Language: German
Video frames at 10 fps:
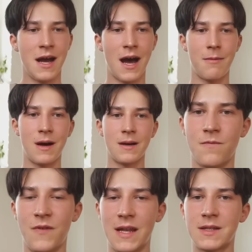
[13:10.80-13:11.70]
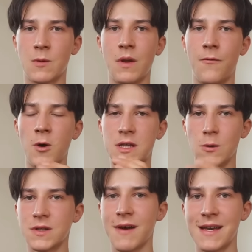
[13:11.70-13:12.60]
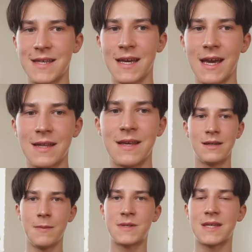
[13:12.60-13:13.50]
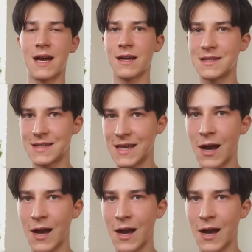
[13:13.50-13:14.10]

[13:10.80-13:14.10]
aber wenn es um die Funktionsweise geht, gibt es da sehr